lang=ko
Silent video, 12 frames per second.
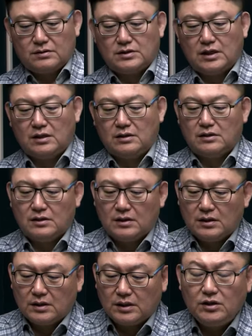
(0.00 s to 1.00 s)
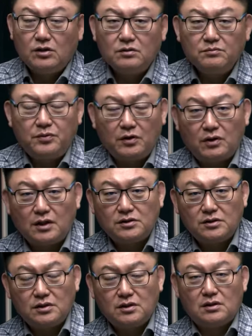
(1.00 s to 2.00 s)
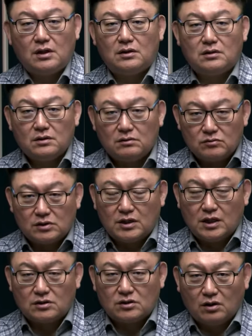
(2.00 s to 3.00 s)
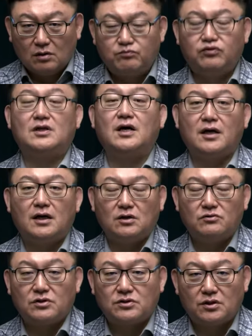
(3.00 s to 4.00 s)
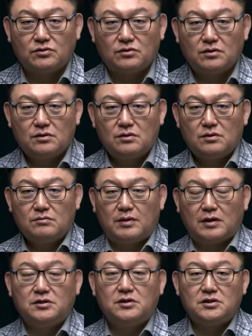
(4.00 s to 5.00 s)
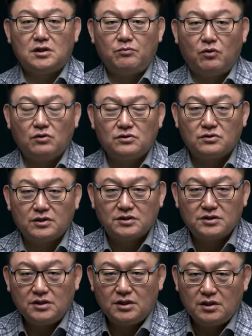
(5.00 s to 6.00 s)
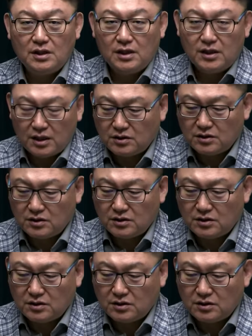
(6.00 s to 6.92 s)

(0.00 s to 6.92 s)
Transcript: 자, 이런 변화들을 그냥 더 불타게 하기 위해서라도 반드시 보궐선거에 승리를 해야 됩니다.